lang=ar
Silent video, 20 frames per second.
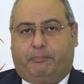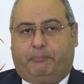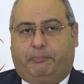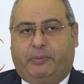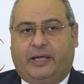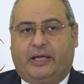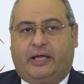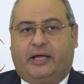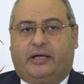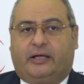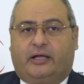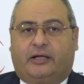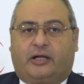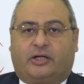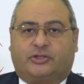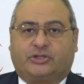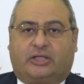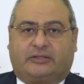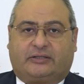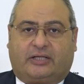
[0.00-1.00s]

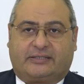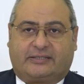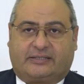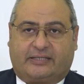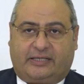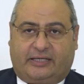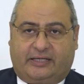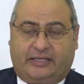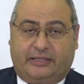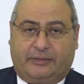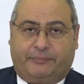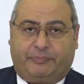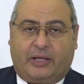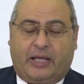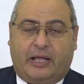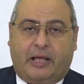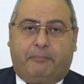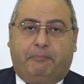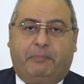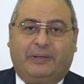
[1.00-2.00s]
بنشاطها الصحي
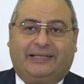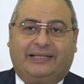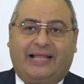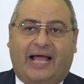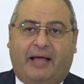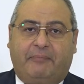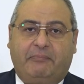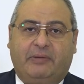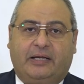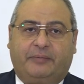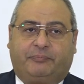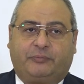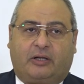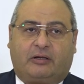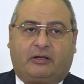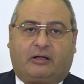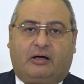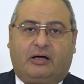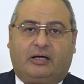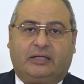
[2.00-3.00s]
بالدعم اللي
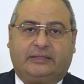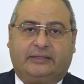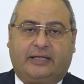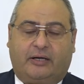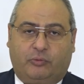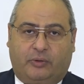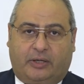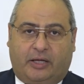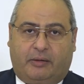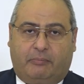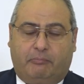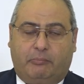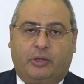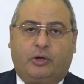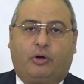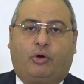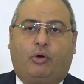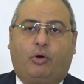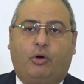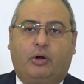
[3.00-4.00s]
بتلقاه الدوله
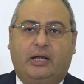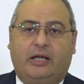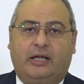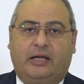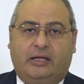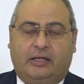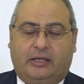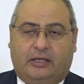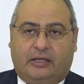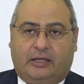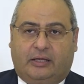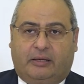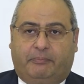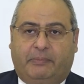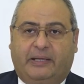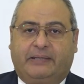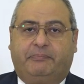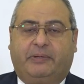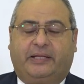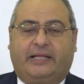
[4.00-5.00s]
من كل
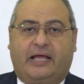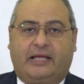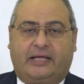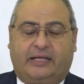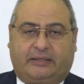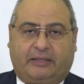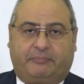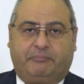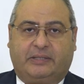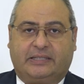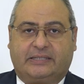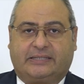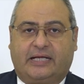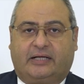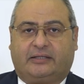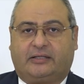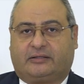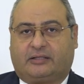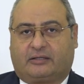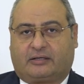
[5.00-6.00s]
من بدايه من
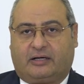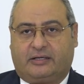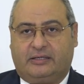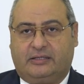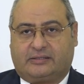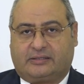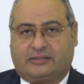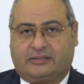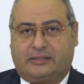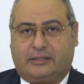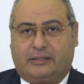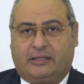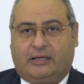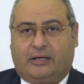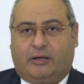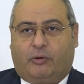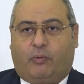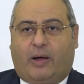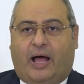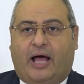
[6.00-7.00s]
سياده الرئيس
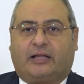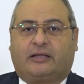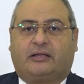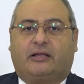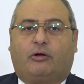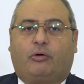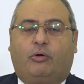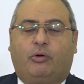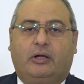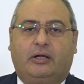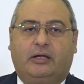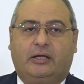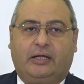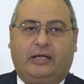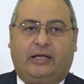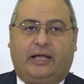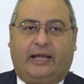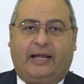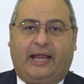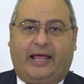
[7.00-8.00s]
وحتى كل
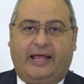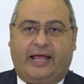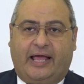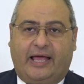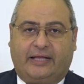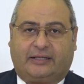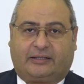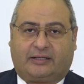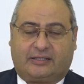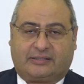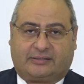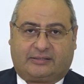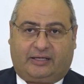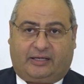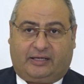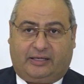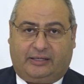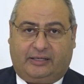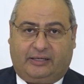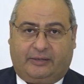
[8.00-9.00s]
الهيئات
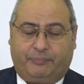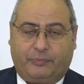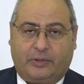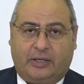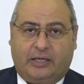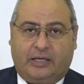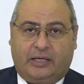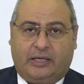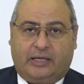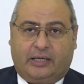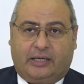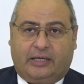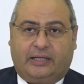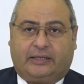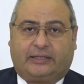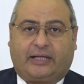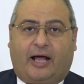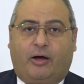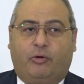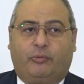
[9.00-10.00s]
الصحيه
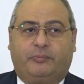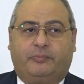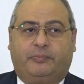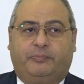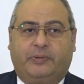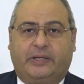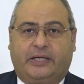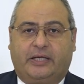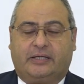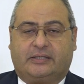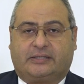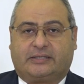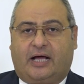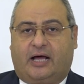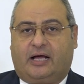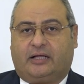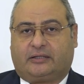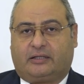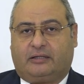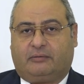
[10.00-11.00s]
للتعاون
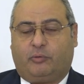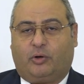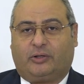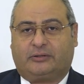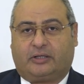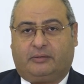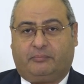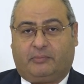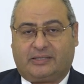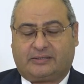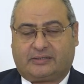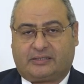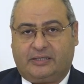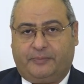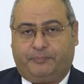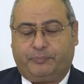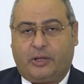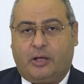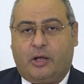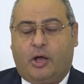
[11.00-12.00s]
بصحه المواطن
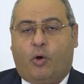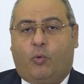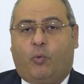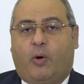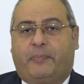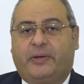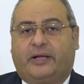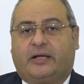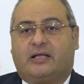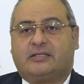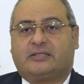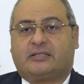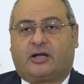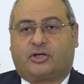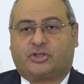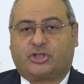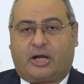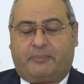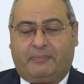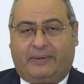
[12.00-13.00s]
المصري
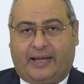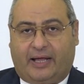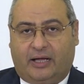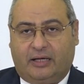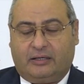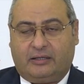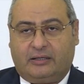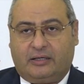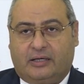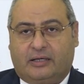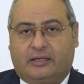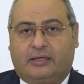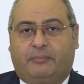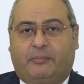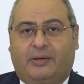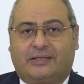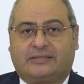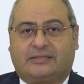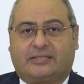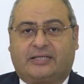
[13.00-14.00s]
وبنظره شامله
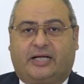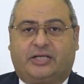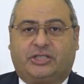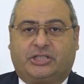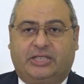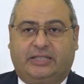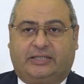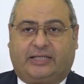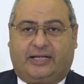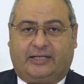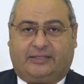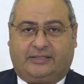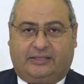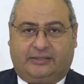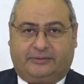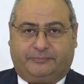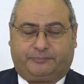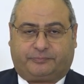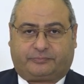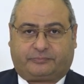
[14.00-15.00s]
لمصر 2030